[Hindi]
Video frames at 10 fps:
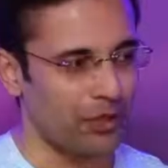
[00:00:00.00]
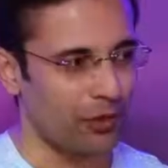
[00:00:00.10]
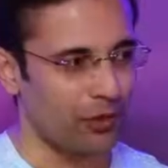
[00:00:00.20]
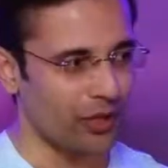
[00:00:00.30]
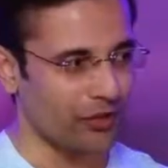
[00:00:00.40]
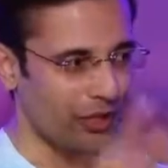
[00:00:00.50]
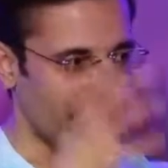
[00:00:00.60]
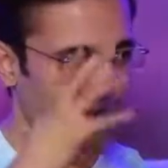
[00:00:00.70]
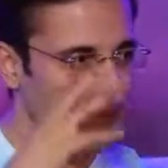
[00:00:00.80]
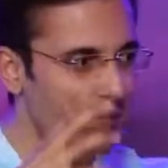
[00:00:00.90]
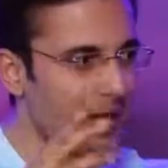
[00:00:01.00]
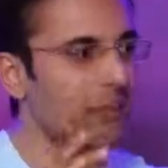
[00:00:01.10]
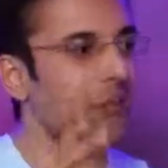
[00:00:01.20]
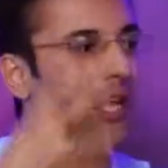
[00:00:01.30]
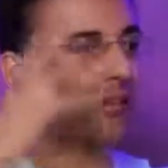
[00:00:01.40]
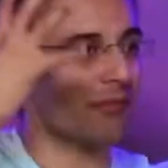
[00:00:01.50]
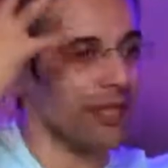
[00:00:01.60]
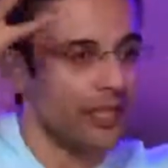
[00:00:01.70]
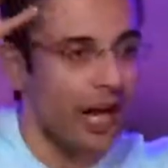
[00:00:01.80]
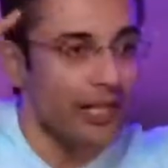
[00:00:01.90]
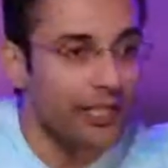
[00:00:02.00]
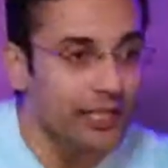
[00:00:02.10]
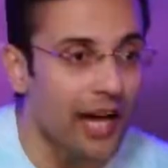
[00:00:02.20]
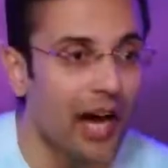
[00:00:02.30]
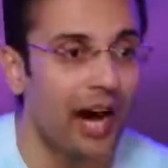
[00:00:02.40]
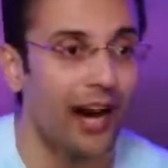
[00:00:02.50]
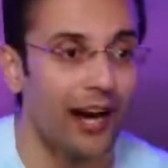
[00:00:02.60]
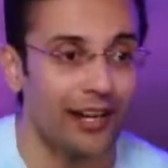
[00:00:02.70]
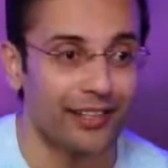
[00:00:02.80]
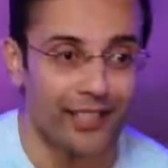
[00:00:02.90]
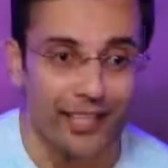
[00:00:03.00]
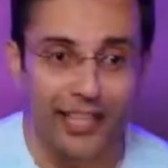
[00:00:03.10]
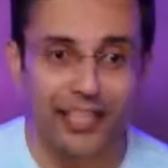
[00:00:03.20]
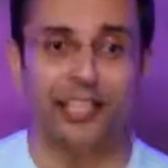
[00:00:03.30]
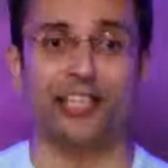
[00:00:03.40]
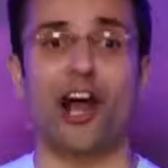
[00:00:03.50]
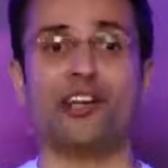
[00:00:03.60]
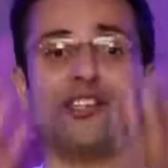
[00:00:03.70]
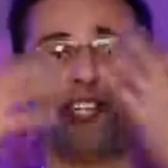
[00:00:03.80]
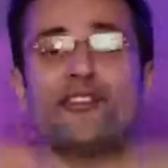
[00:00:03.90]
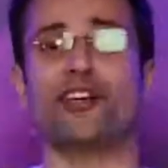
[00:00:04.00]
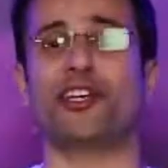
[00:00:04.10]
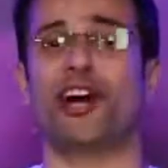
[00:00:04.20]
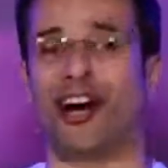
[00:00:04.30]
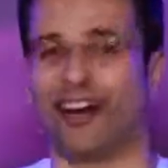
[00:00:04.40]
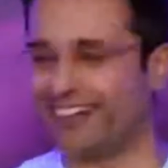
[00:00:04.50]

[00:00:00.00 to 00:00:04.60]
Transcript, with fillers: ये होना चाहिए कि मैंने अपनी लाइफ में क्या किया ये नहीं कि क्या अचीव किया